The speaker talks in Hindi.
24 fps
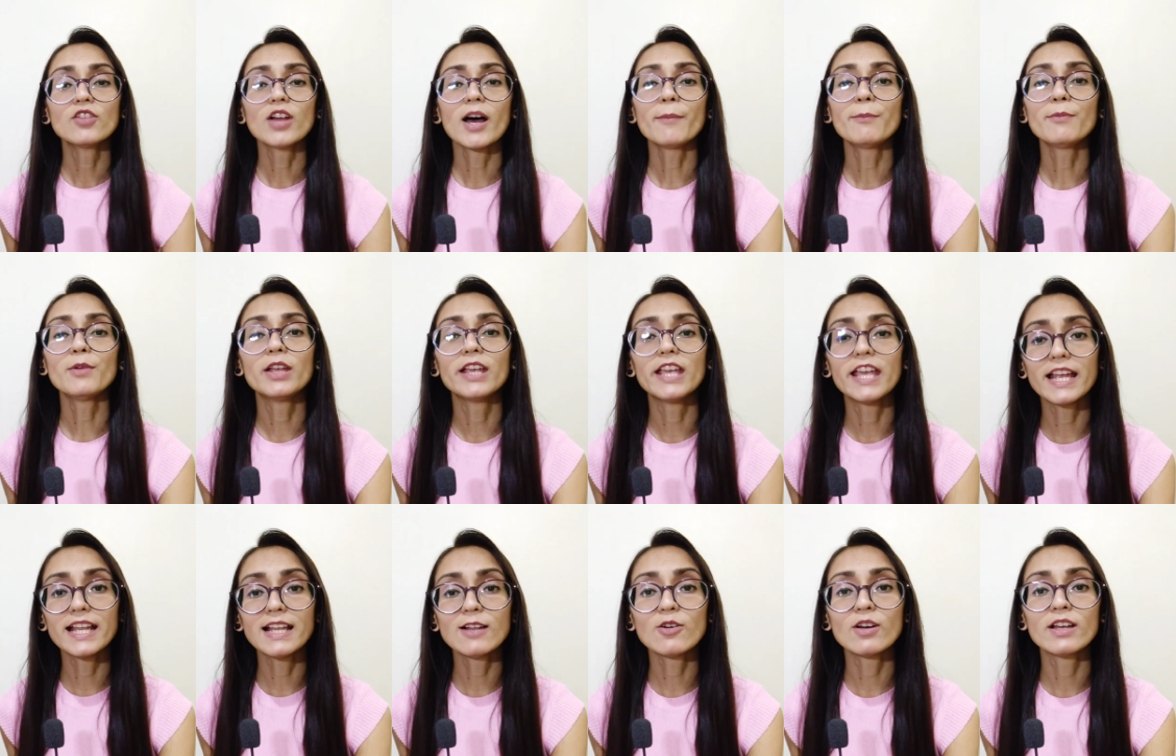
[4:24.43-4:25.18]
तो आप
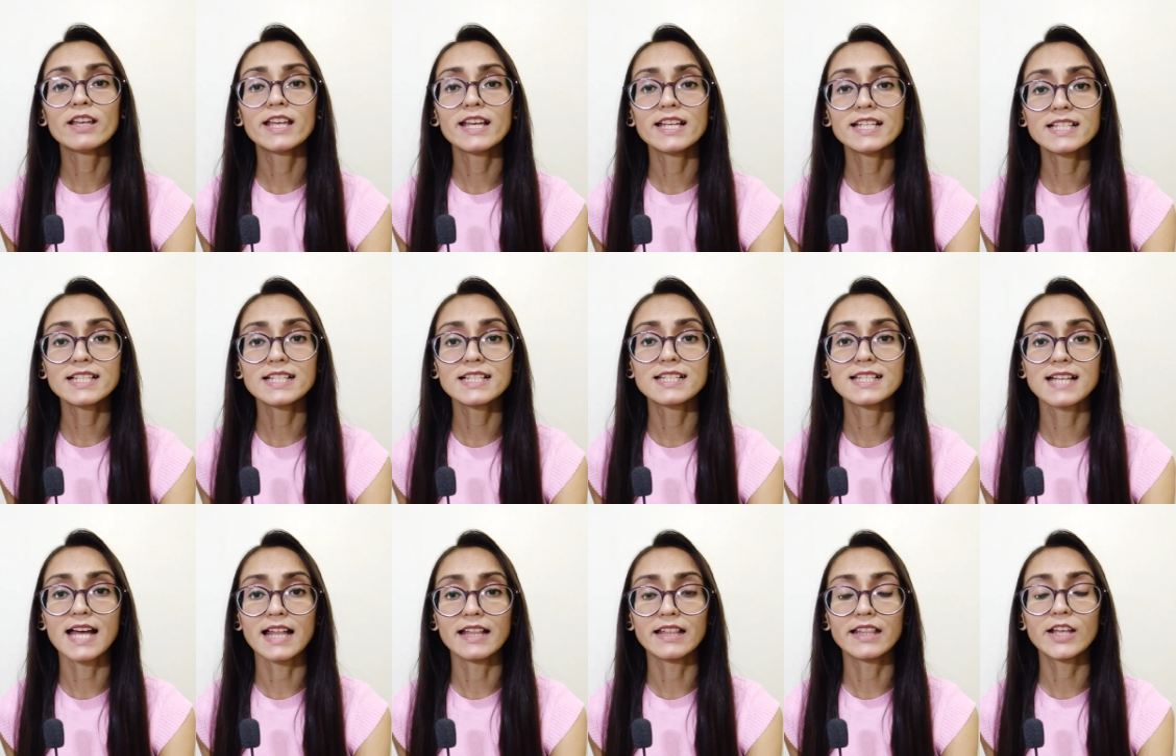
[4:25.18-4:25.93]
ये लोग ये
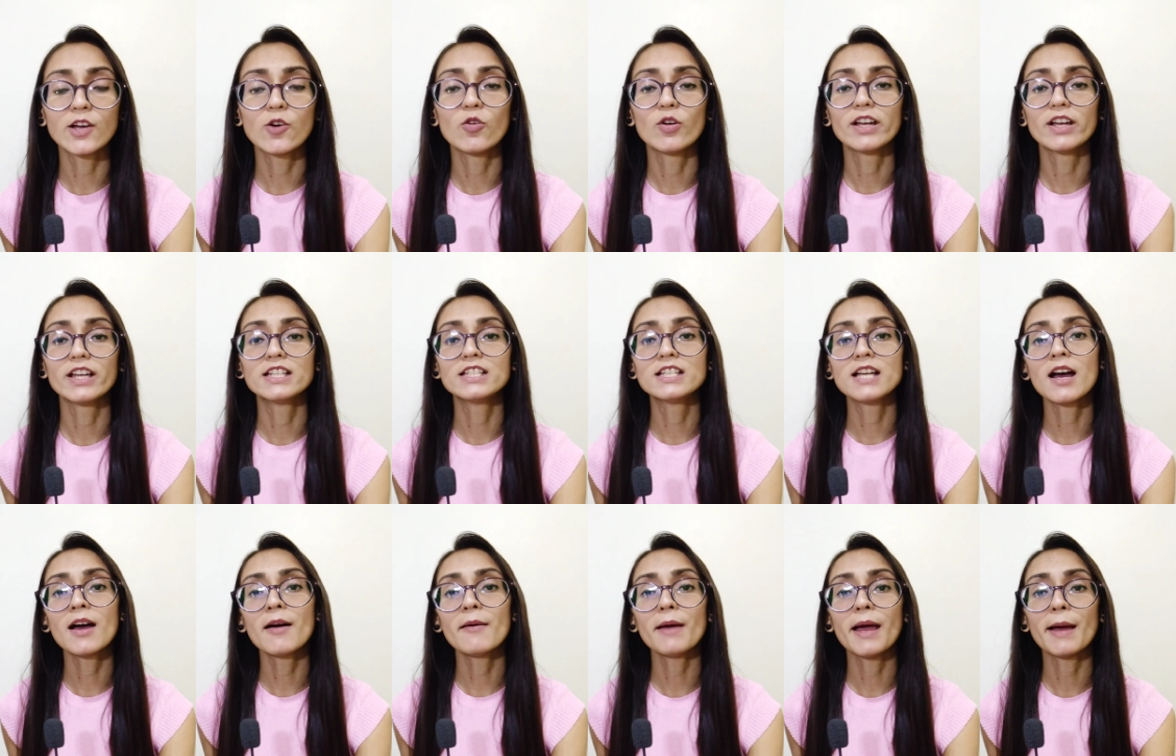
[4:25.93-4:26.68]
चीज जानते होंगे
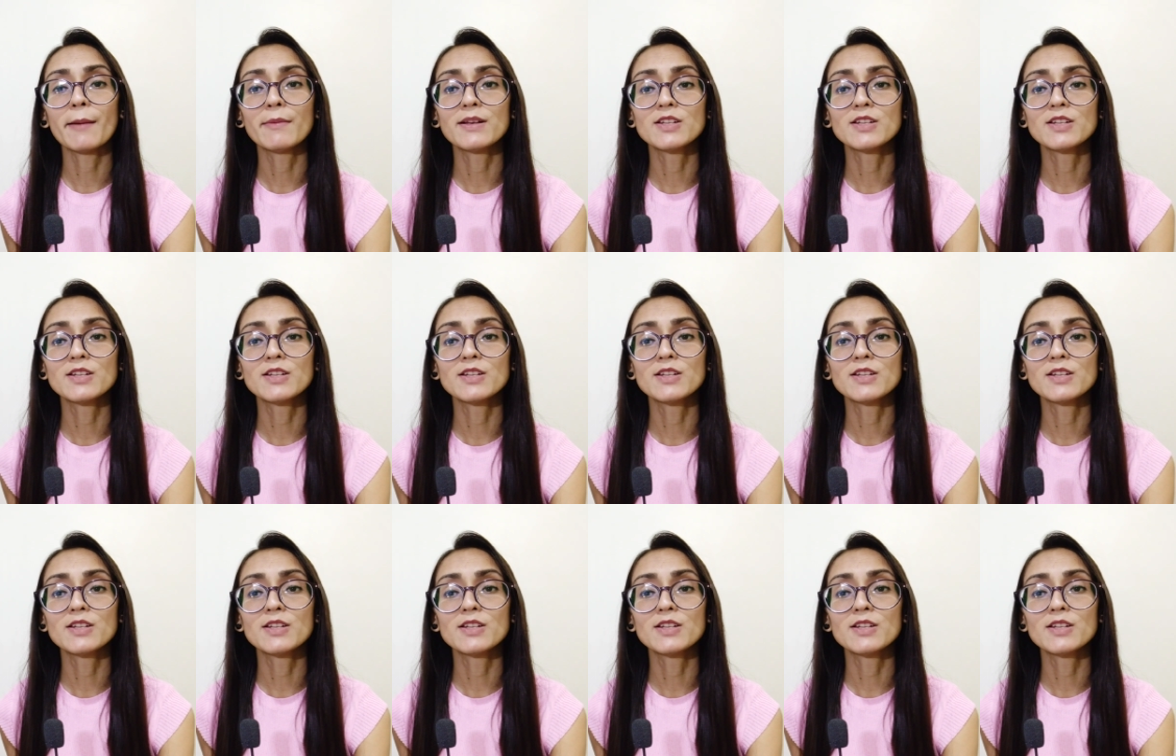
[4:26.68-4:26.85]
जहां हम